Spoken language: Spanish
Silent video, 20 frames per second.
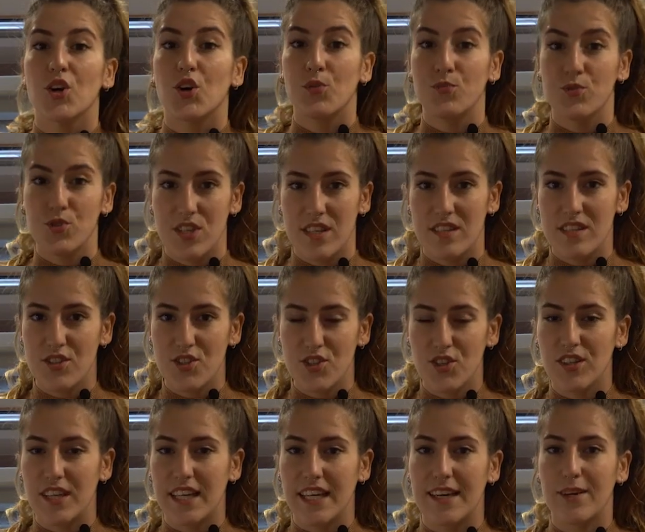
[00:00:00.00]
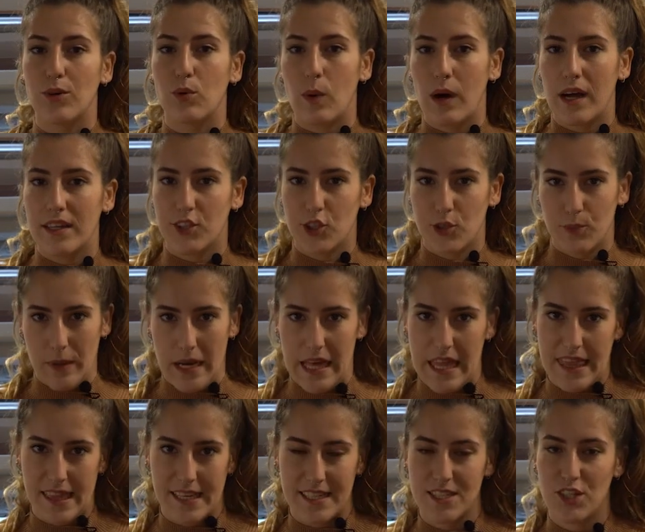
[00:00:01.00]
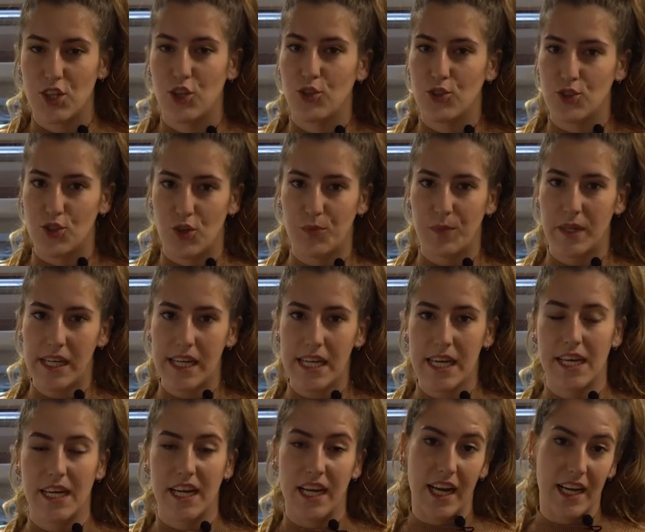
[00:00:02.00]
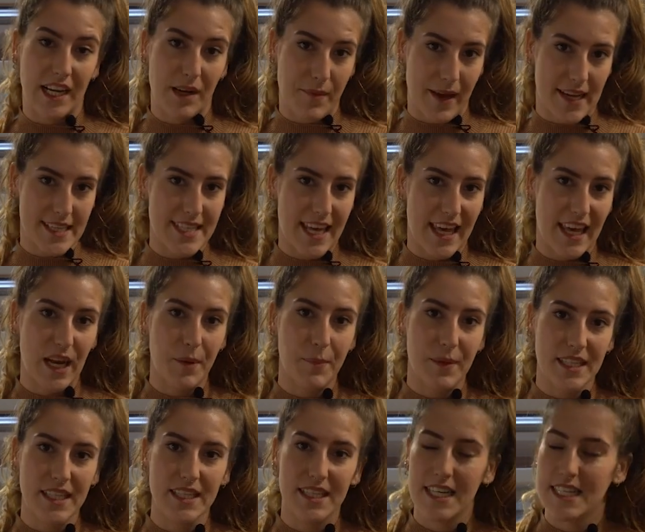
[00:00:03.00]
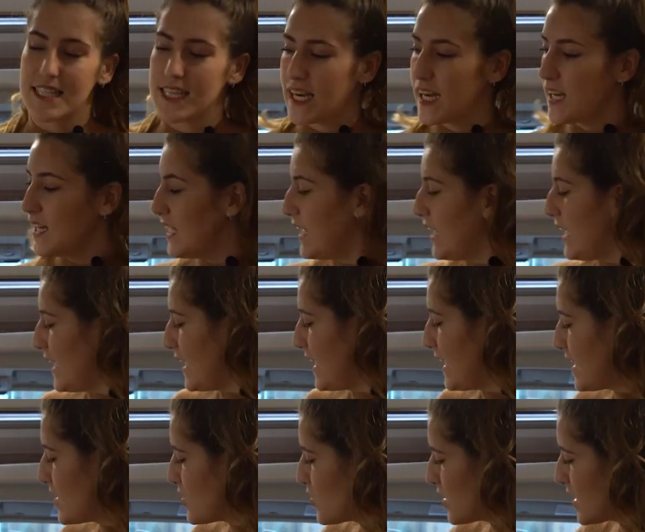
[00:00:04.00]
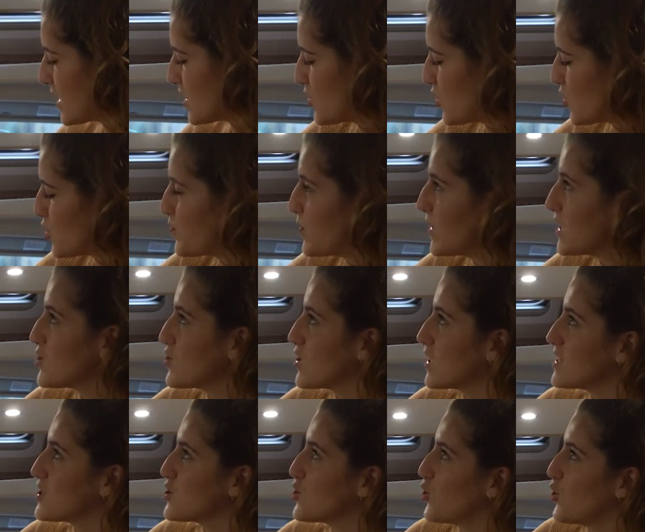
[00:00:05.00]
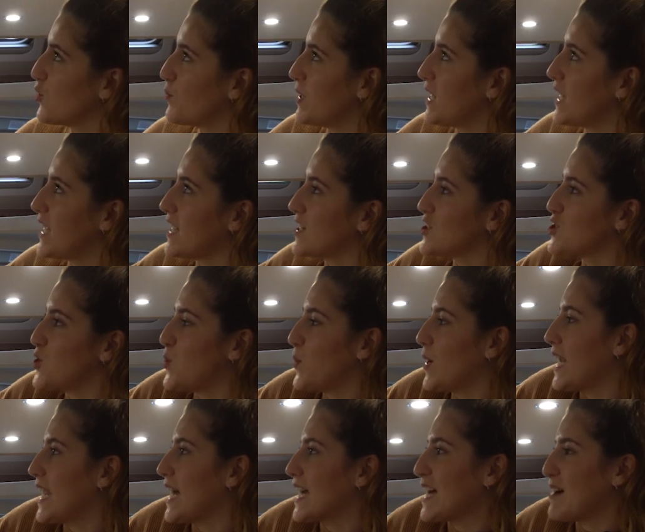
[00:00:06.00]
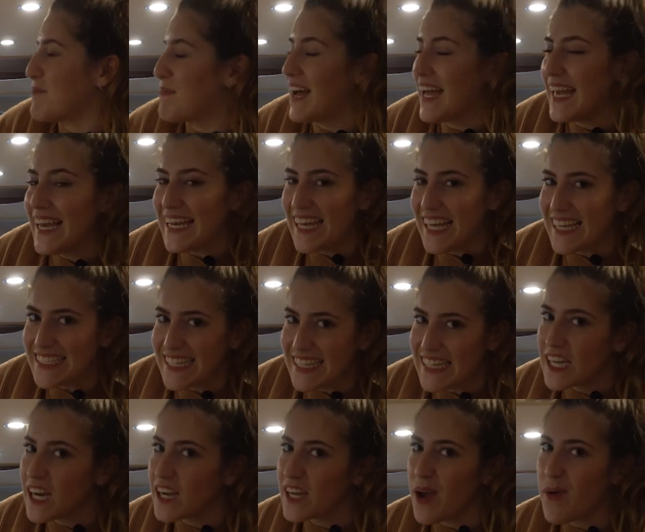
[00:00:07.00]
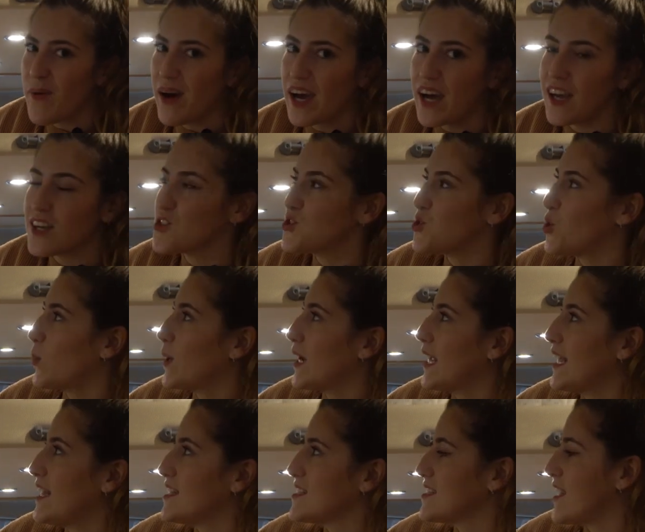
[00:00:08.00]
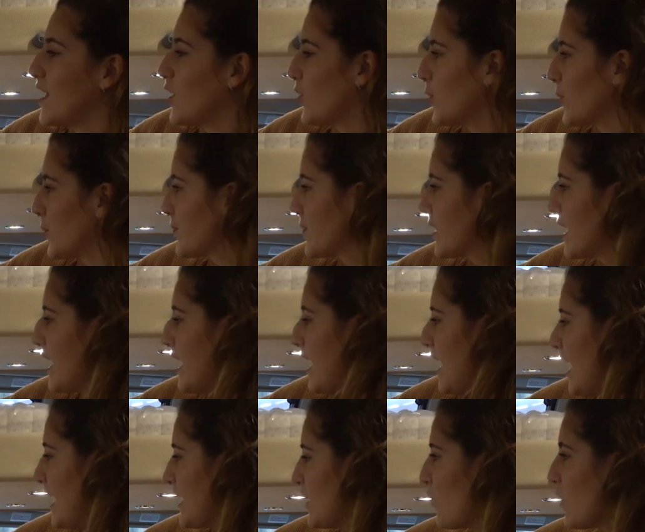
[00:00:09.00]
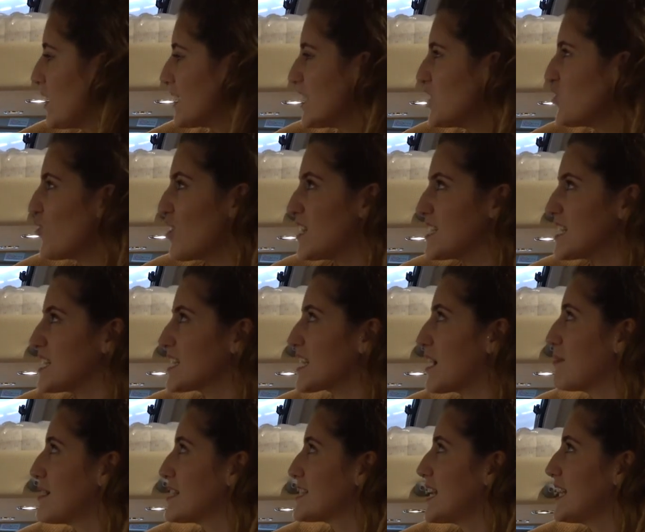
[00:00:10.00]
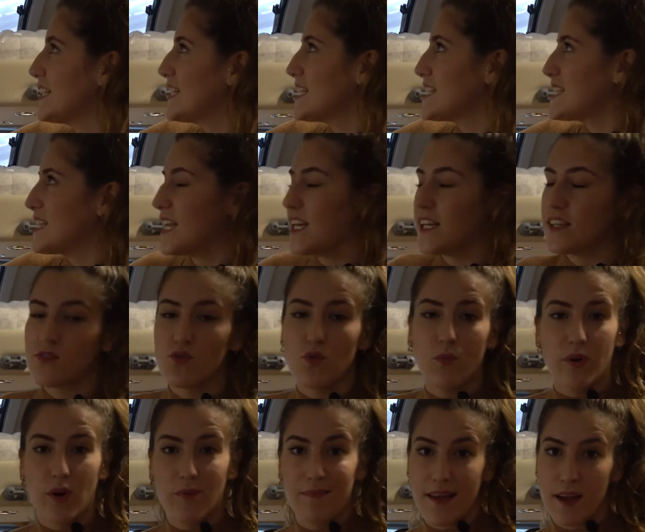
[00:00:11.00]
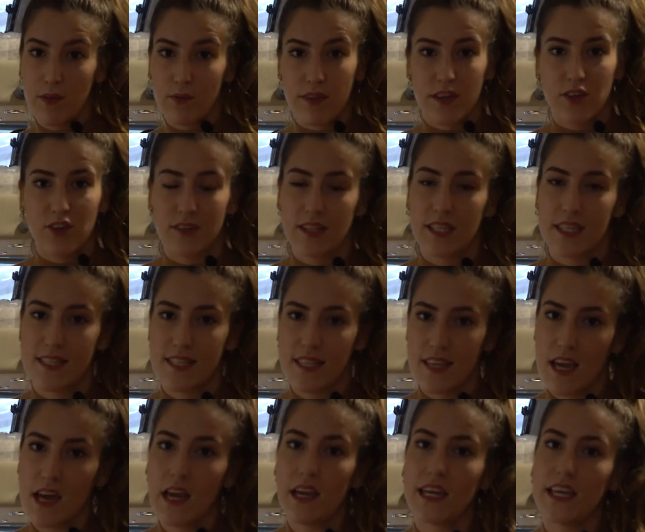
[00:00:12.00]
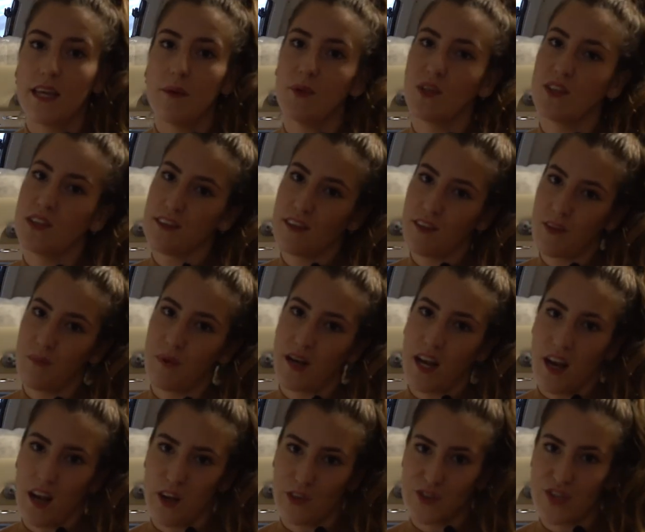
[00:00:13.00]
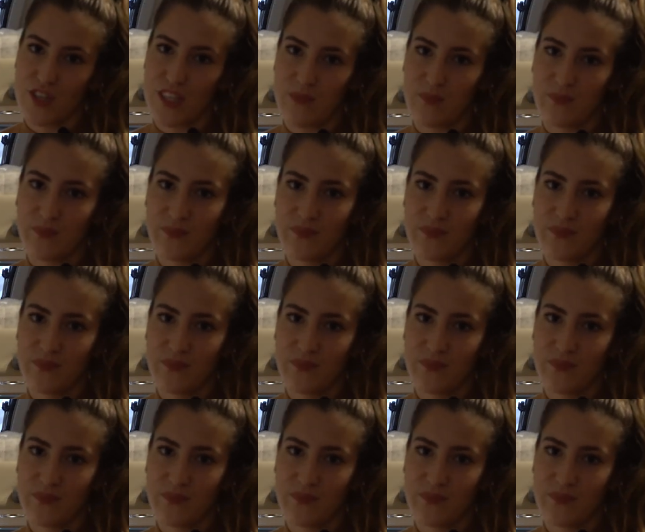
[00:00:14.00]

Como os he dicho, tiene cuatro plazas. Dos dormirían en la cama isla de la parte trasera y las otras dos personas dormirían sobre la cama eléctrica que baja sobre el salón. Al igual que todas las camas altas tienen su propia luz de cortesía y protección para la noche.